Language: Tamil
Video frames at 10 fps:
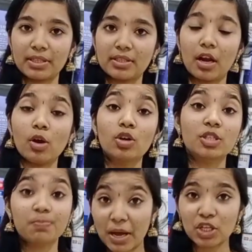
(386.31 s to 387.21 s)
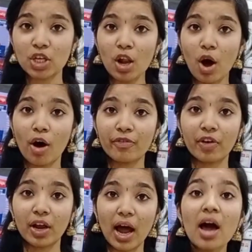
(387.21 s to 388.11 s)
பஸாரில் ஒரு ஸ்பெஷல்
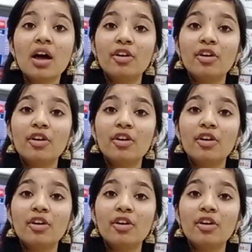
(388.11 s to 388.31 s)
ஆஃபராக